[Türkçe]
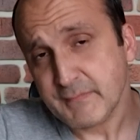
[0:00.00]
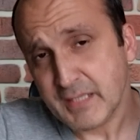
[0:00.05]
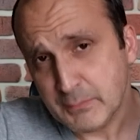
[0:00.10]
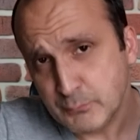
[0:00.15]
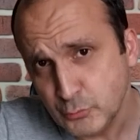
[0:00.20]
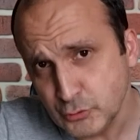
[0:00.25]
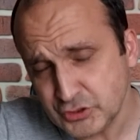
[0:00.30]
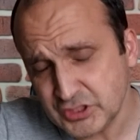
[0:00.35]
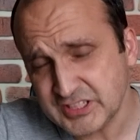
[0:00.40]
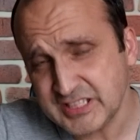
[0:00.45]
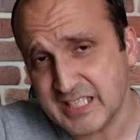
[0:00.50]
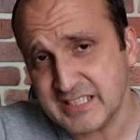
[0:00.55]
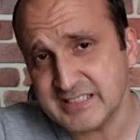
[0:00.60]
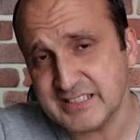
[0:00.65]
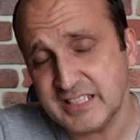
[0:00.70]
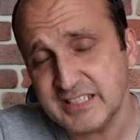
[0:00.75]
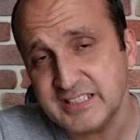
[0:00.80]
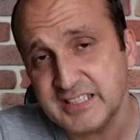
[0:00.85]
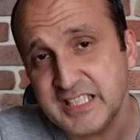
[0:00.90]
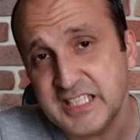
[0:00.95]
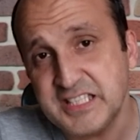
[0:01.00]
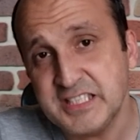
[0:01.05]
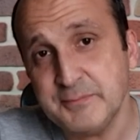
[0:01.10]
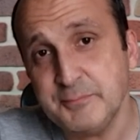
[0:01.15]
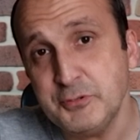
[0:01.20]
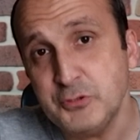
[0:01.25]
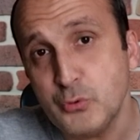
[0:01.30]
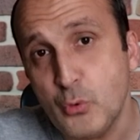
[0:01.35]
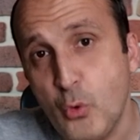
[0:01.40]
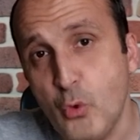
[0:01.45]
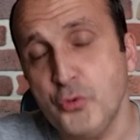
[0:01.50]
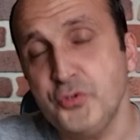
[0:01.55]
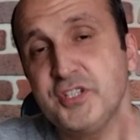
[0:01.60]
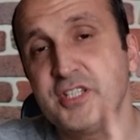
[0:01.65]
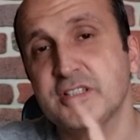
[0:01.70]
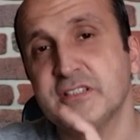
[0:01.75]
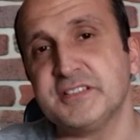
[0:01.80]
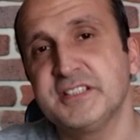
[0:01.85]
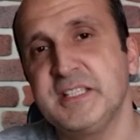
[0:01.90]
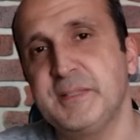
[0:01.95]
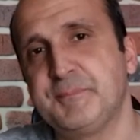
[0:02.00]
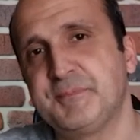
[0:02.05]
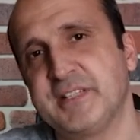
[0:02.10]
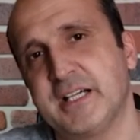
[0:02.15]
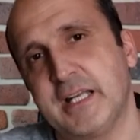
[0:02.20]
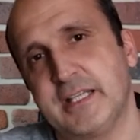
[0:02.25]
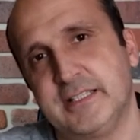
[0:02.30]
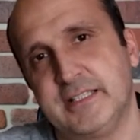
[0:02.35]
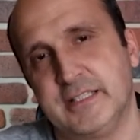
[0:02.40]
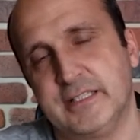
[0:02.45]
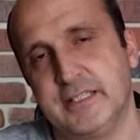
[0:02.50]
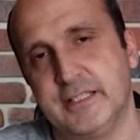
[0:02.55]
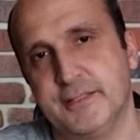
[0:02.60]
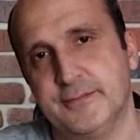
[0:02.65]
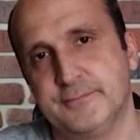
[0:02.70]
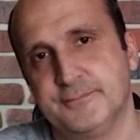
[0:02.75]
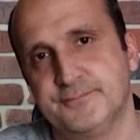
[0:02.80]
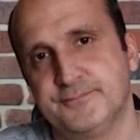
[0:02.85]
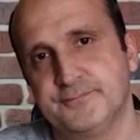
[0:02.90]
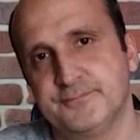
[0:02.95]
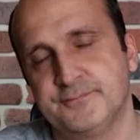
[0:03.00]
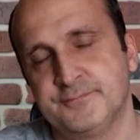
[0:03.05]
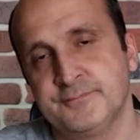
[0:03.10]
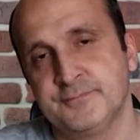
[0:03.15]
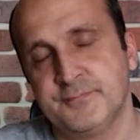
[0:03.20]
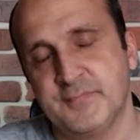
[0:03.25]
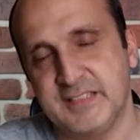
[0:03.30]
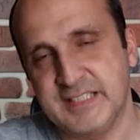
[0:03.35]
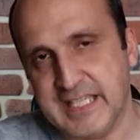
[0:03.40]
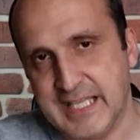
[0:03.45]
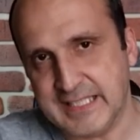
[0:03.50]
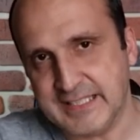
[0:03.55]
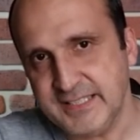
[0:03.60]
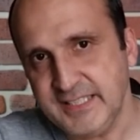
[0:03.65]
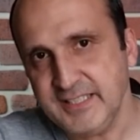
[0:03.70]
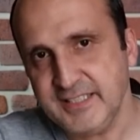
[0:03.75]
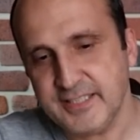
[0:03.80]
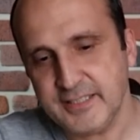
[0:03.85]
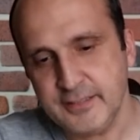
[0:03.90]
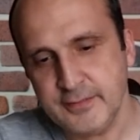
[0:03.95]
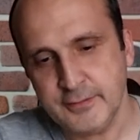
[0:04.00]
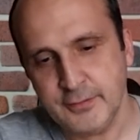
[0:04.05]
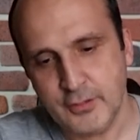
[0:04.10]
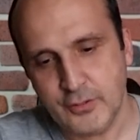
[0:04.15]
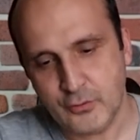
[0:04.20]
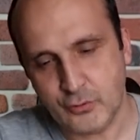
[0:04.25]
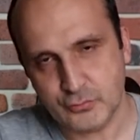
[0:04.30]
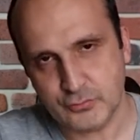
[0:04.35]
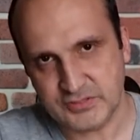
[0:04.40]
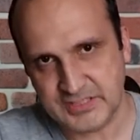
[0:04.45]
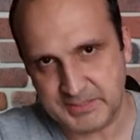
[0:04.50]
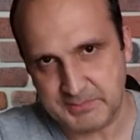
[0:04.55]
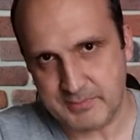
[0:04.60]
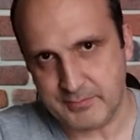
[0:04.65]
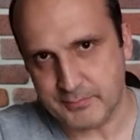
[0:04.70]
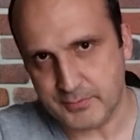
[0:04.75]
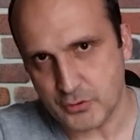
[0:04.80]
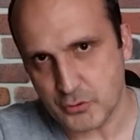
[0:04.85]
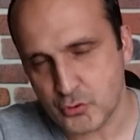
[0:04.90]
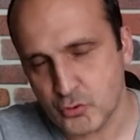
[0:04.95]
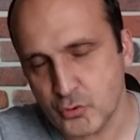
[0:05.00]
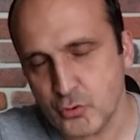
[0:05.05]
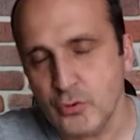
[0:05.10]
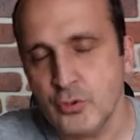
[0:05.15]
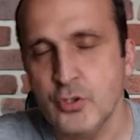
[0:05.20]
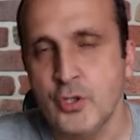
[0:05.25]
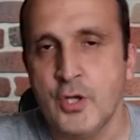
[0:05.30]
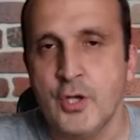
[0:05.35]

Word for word: bu standart 2010 yılında iptal edildi. Dendi ki onun sebebi de şu.